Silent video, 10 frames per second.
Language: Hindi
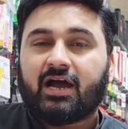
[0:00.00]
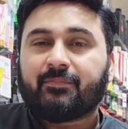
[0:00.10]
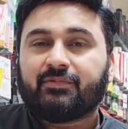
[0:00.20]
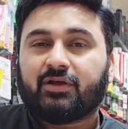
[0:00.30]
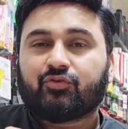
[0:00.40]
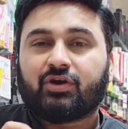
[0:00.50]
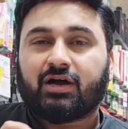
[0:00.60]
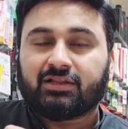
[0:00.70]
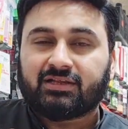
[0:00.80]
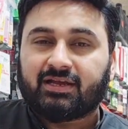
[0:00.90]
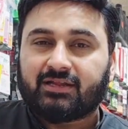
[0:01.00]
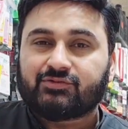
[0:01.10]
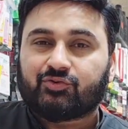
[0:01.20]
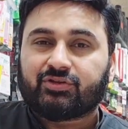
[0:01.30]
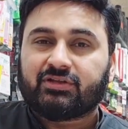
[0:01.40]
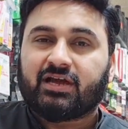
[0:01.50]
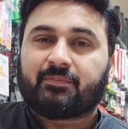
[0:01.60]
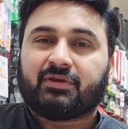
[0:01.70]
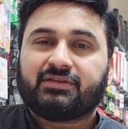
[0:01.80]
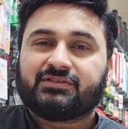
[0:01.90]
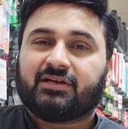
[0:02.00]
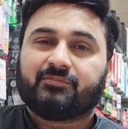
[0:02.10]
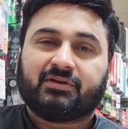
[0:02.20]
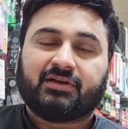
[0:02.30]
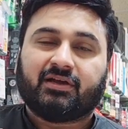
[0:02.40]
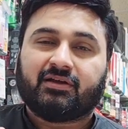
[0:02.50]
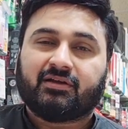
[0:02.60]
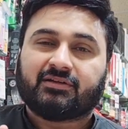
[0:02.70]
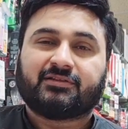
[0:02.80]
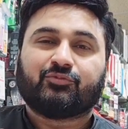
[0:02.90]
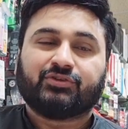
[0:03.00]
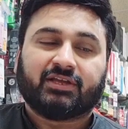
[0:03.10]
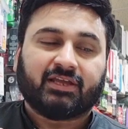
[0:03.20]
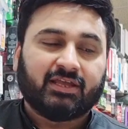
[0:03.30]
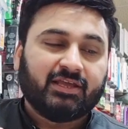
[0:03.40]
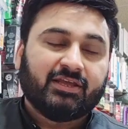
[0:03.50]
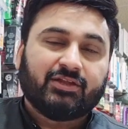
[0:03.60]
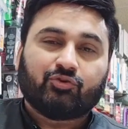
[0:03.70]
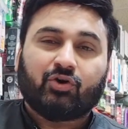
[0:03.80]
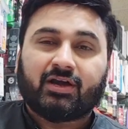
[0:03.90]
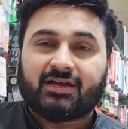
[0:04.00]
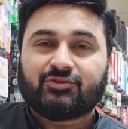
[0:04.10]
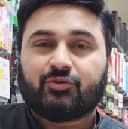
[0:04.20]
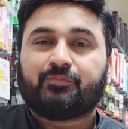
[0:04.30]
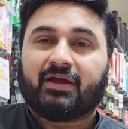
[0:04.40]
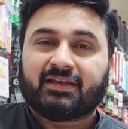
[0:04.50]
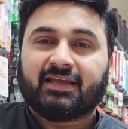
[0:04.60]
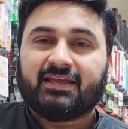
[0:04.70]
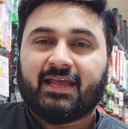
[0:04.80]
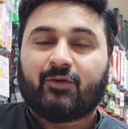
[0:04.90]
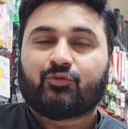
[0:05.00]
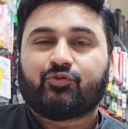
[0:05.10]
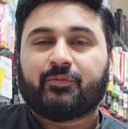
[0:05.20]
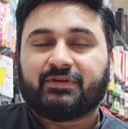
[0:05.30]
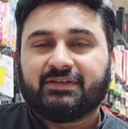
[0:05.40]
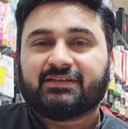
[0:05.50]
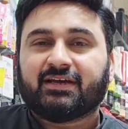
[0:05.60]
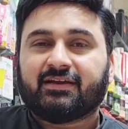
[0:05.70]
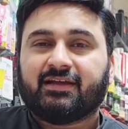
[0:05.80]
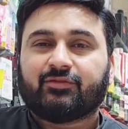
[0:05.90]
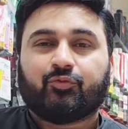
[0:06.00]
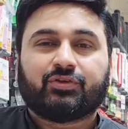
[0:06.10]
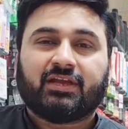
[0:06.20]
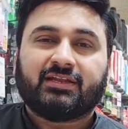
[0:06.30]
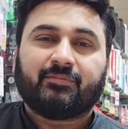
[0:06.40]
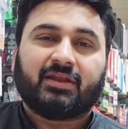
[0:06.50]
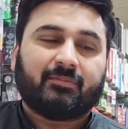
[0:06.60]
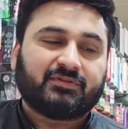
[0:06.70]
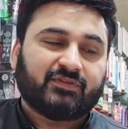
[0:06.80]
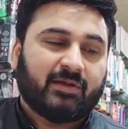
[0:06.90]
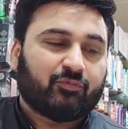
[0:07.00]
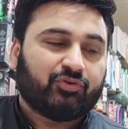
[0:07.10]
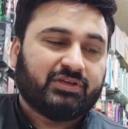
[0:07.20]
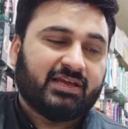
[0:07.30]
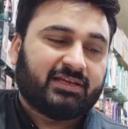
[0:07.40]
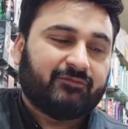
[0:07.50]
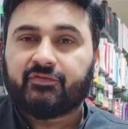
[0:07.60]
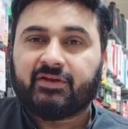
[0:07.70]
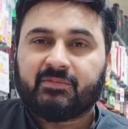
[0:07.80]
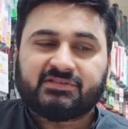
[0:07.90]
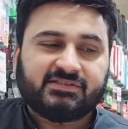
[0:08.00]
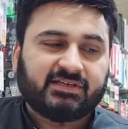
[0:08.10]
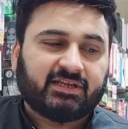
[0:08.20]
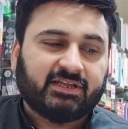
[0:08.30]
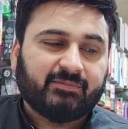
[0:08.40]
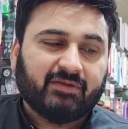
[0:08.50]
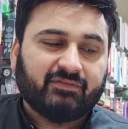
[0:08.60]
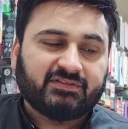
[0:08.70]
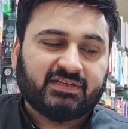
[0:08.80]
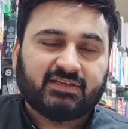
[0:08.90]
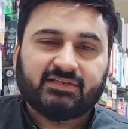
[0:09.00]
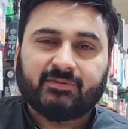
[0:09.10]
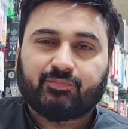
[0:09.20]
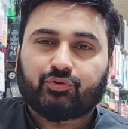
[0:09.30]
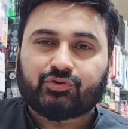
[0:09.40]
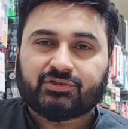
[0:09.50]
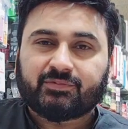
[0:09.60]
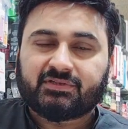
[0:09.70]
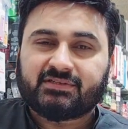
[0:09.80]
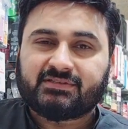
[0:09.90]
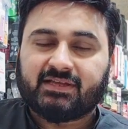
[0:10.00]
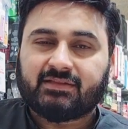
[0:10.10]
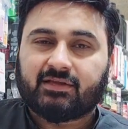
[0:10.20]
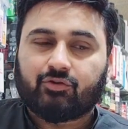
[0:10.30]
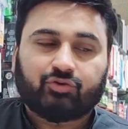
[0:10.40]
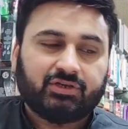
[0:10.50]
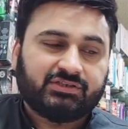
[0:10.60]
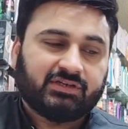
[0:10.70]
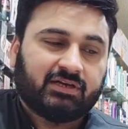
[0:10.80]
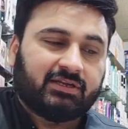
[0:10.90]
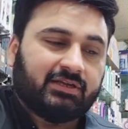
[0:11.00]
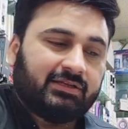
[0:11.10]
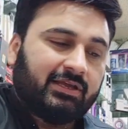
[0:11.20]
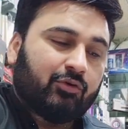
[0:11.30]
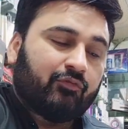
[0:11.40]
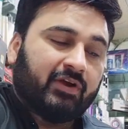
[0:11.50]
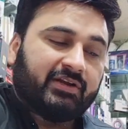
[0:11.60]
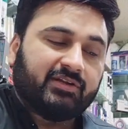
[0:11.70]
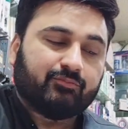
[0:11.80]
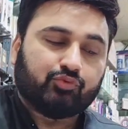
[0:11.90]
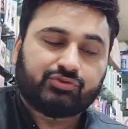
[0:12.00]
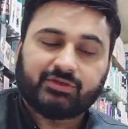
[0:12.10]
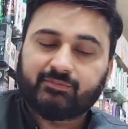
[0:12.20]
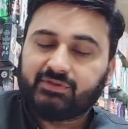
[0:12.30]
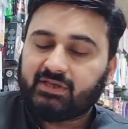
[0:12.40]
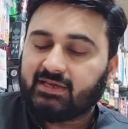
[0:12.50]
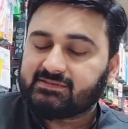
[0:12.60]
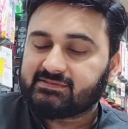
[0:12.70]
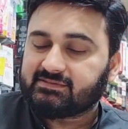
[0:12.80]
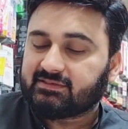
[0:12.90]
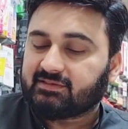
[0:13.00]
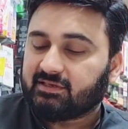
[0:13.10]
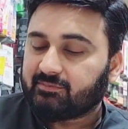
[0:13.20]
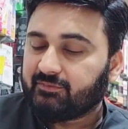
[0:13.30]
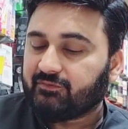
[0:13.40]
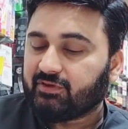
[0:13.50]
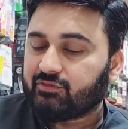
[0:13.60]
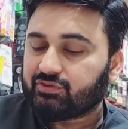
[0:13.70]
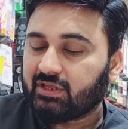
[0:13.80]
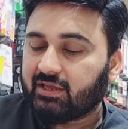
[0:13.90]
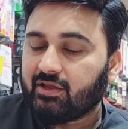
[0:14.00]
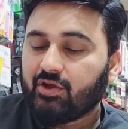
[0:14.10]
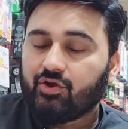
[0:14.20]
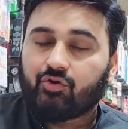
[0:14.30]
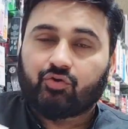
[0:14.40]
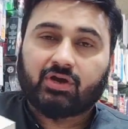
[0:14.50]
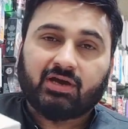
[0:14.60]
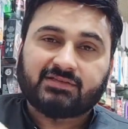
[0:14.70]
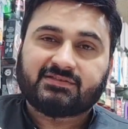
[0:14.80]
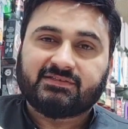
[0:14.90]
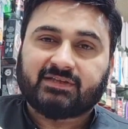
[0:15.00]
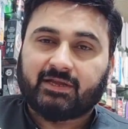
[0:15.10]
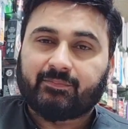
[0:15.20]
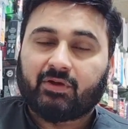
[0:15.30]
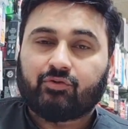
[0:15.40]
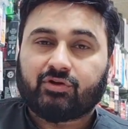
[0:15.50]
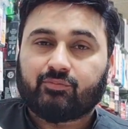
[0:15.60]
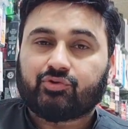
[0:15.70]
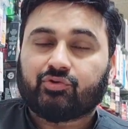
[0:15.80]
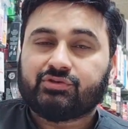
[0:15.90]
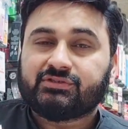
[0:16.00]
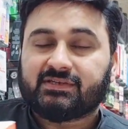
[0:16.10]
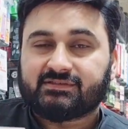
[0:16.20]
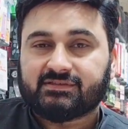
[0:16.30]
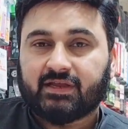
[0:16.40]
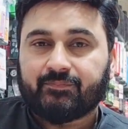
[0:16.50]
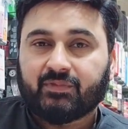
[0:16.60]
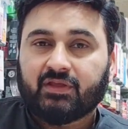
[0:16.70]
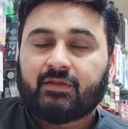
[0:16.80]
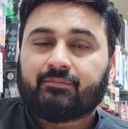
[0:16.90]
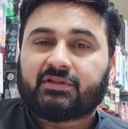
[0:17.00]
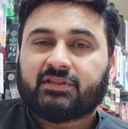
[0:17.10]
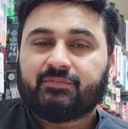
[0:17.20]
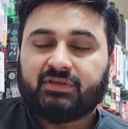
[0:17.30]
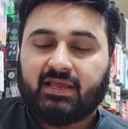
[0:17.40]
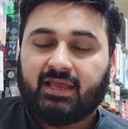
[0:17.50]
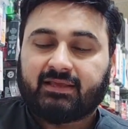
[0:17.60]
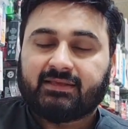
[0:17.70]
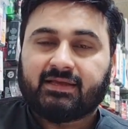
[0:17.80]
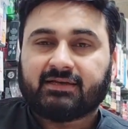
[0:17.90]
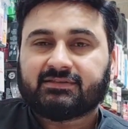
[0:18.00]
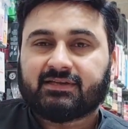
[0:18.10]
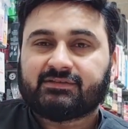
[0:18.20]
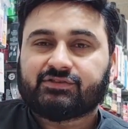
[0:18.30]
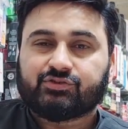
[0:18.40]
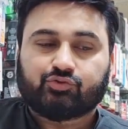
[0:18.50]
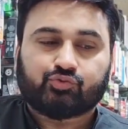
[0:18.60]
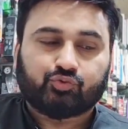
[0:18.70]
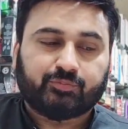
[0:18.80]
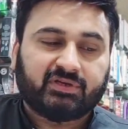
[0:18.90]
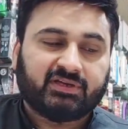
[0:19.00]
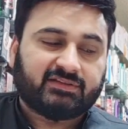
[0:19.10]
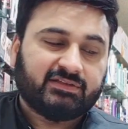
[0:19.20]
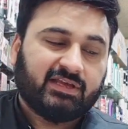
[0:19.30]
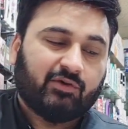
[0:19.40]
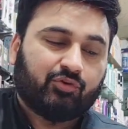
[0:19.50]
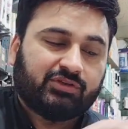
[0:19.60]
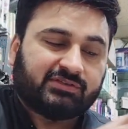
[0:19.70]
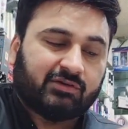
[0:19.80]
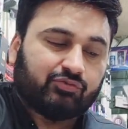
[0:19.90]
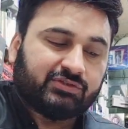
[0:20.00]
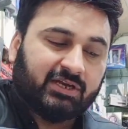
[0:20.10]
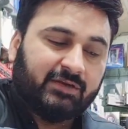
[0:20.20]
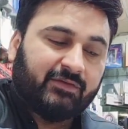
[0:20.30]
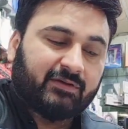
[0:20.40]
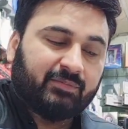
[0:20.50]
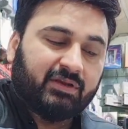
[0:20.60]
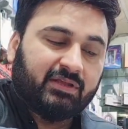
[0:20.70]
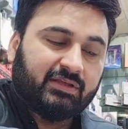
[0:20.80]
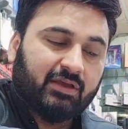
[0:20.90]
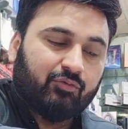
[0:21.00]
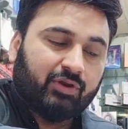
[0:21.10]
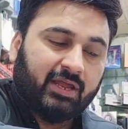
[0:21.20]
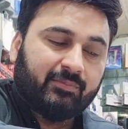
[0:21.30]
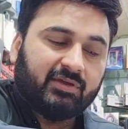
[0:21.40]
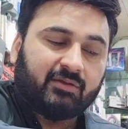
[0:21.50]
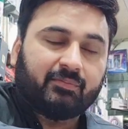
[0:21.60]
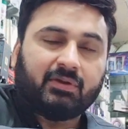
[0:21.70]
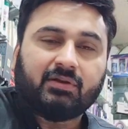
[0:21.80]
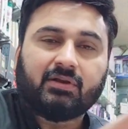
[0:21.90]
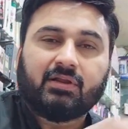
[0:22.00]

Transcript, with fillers: आप दानों को हाथ लगाना छोड़ दें आपके निशान बनना खत्म हो जाएंगे तो अगर जो बन गए हैं उनको अब ठीक करना है तो उनके लिए मेरा मशवरा आपको ये है कि विटामिन सी क्रीम है विंसे की ये बहुत ज़बरदस्त है दानों के निशान के लिए और व्हाइटनिंग बूस्टर भी है इसके साथ कलर भी फेयर होता है और आल स्किन टाइप है और डर्मोटोलॉजी टेस्टेड है मतलब ये है कि ये हर तरह की स्किन को सूट करती है और इसका कोई साइड इफेक्ट भी नहीं है और है भी हर्बल